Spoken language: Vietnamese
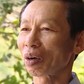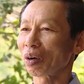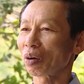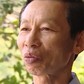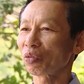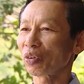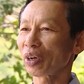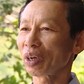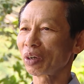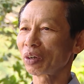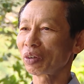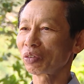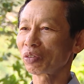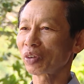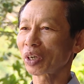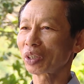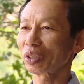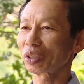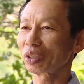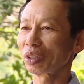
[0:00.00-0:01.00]
Còn về
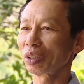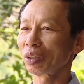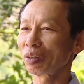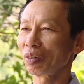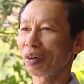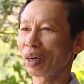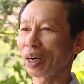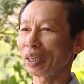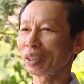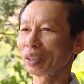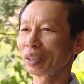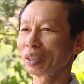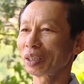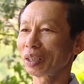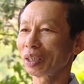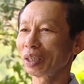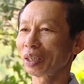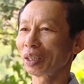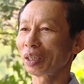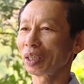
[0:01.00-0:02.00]
văn chương của anh
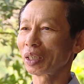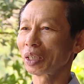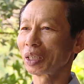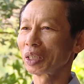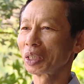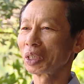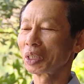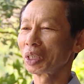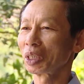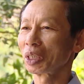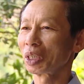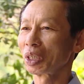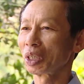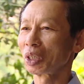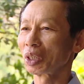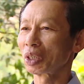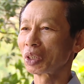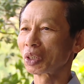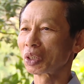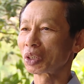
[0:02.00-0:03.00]
thì
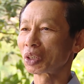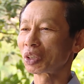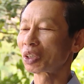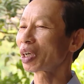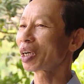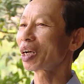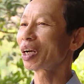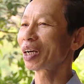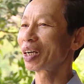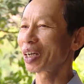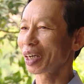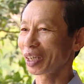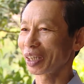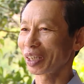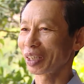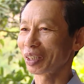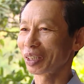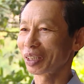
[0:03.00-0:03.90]
rất là đời.